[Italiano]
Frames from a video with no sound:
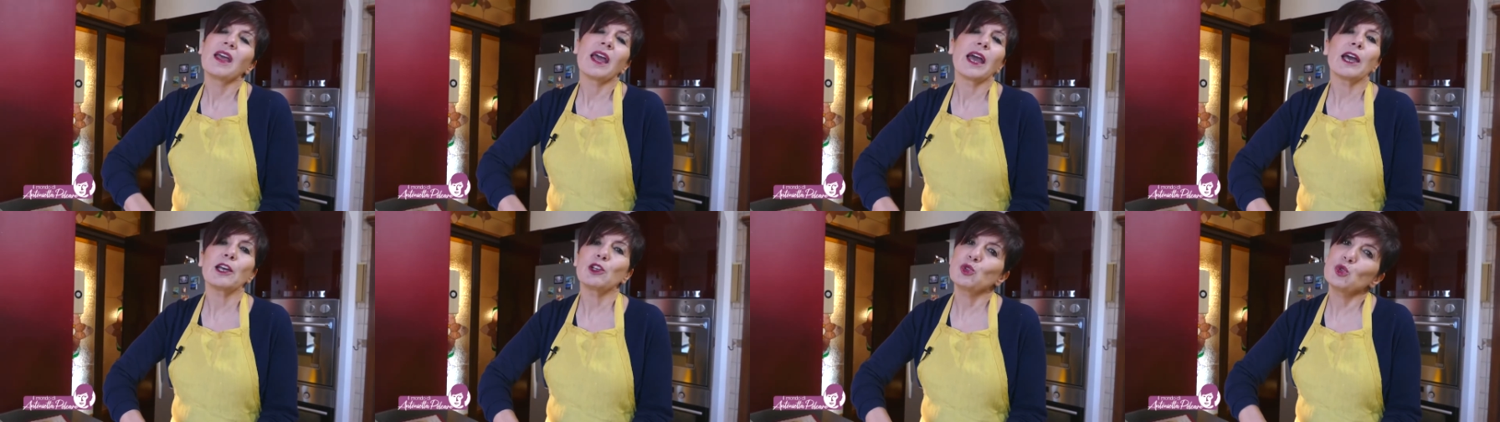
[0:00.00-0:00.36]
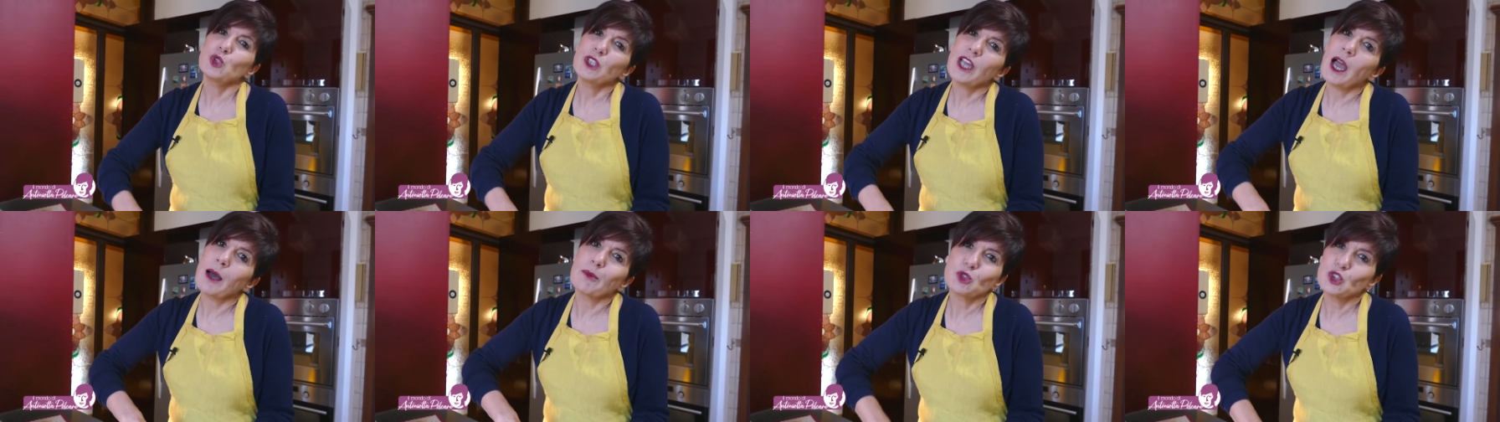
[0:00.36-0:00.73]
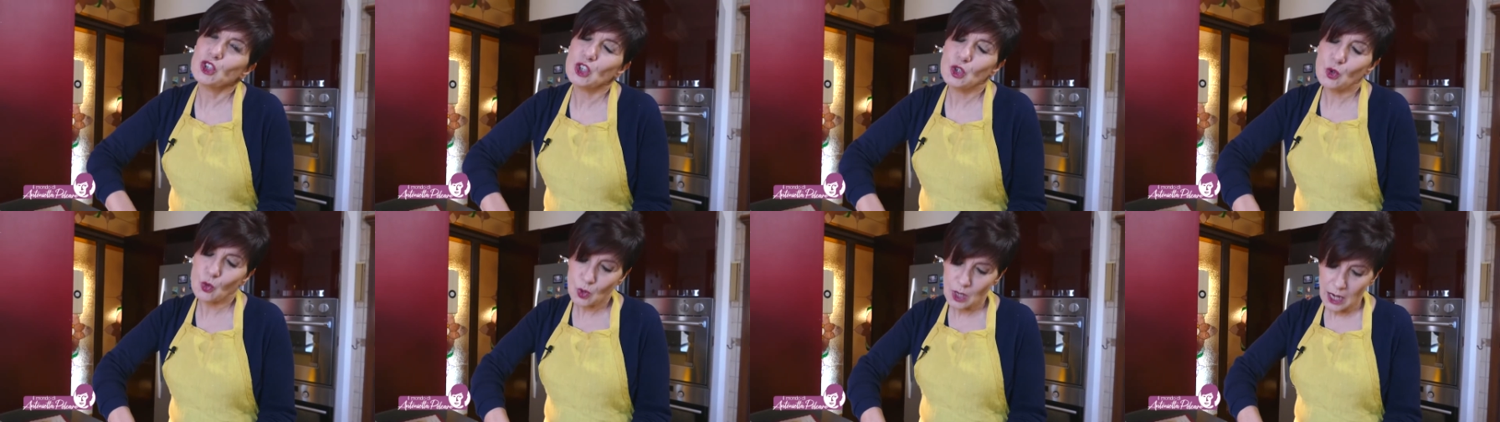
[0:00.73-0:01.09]
e
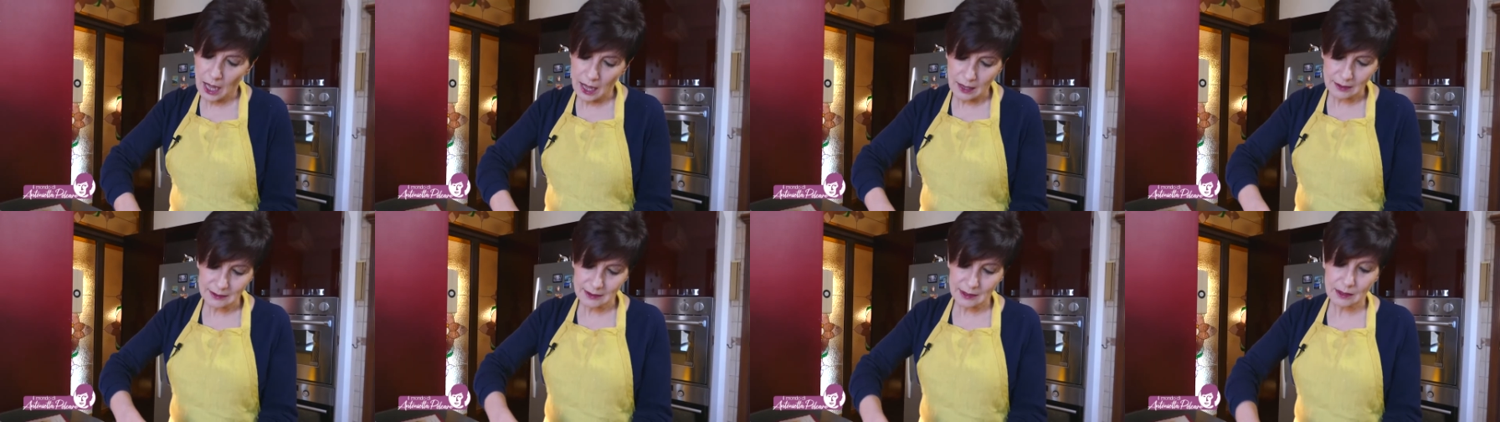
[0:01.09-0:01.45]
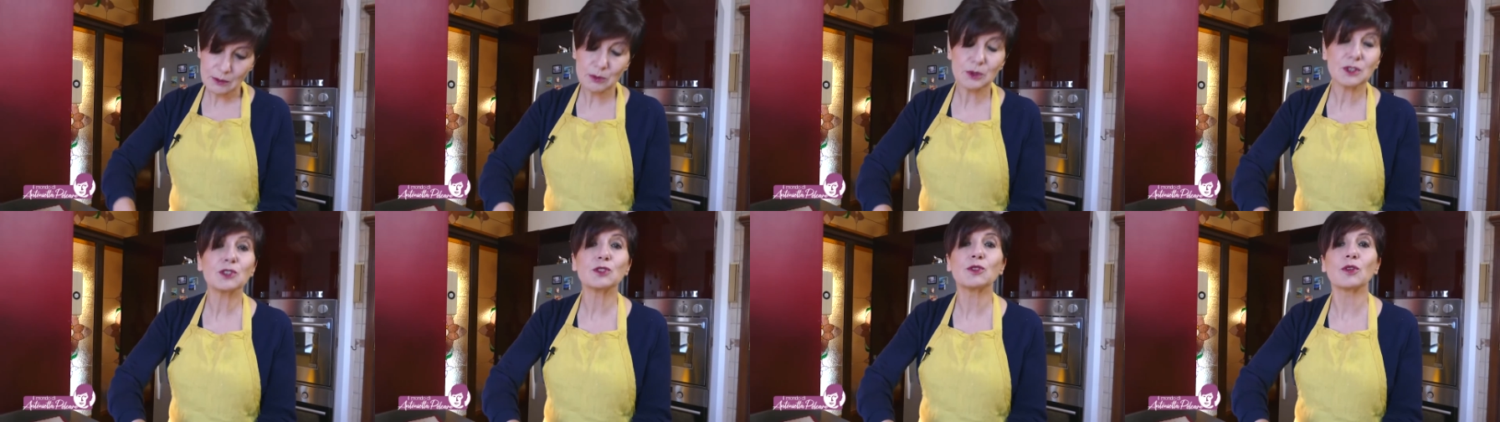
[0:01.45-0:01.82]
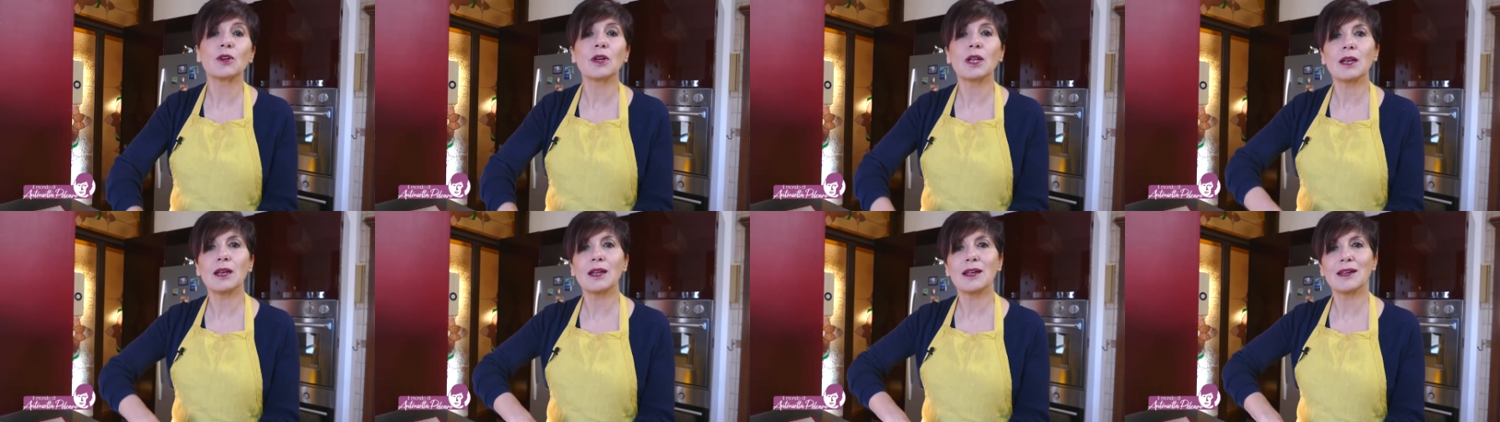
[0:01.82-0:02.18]
aiutiamoci l'un l'altra, questo
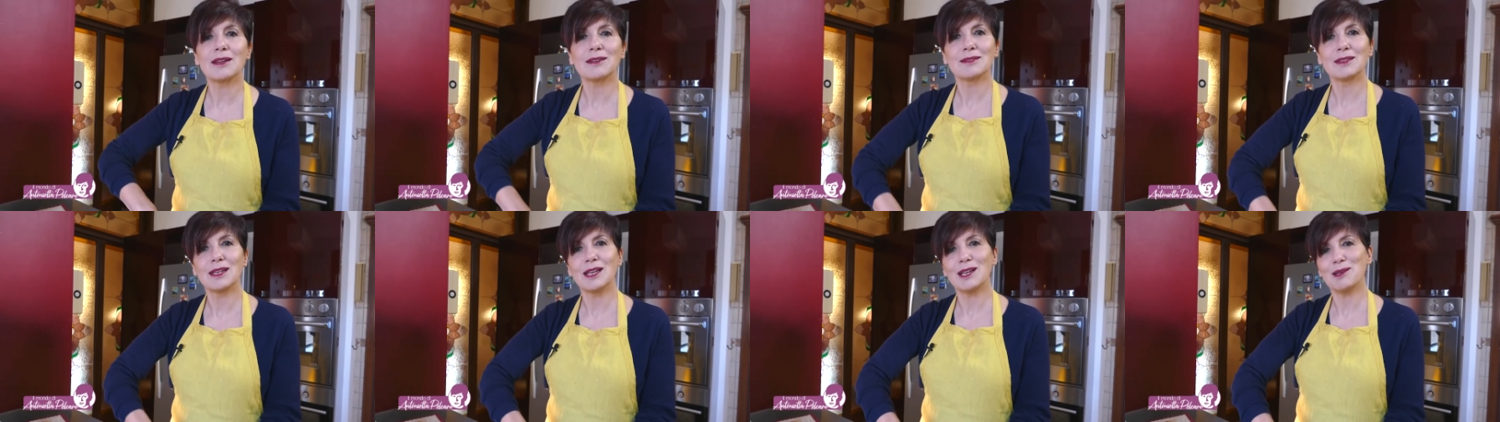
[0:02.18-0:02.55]
è il, è